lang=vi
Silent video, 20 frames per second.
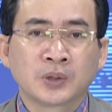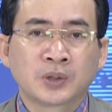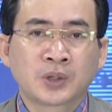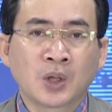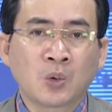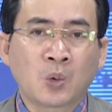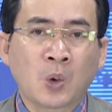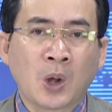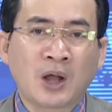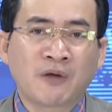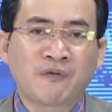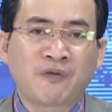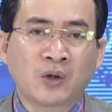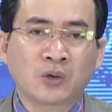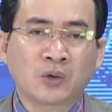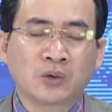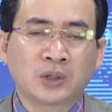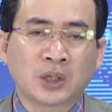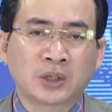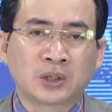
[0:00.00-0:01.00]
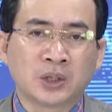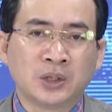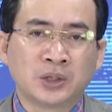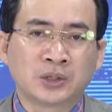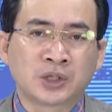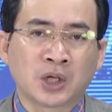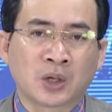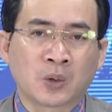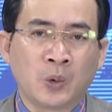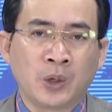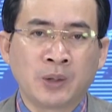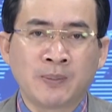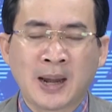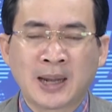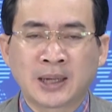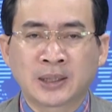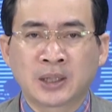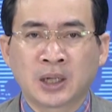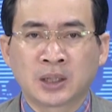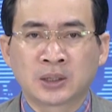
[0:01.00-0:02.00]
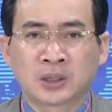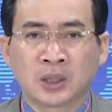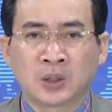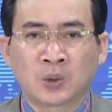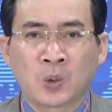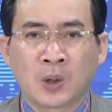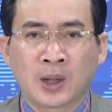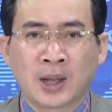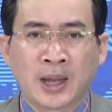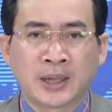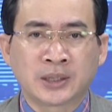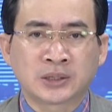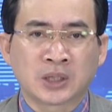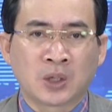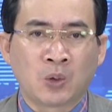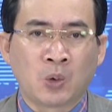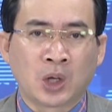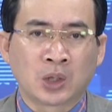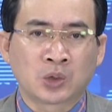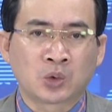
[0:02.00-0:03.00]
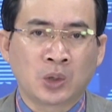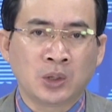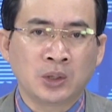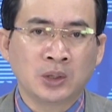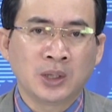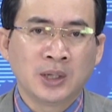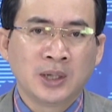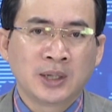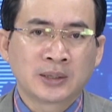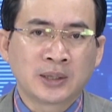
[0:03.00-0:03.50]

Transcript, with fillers: Tối qua, Phó Chủ tịch Thường trực Ủy ban nhân dân tỉnh Quảng Ngãi Trần Hoàng Tuấn